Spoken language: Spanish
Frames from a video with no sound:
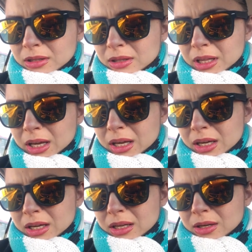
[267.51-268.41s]
de
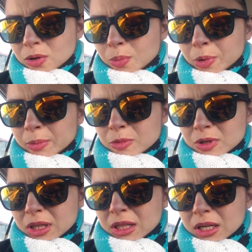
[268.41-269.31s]
que no podemos
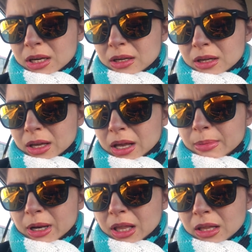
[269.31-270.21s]
sentir el
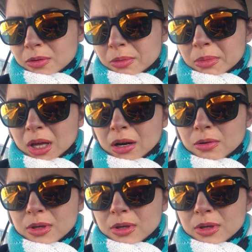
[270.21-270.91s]
verdadero invierno,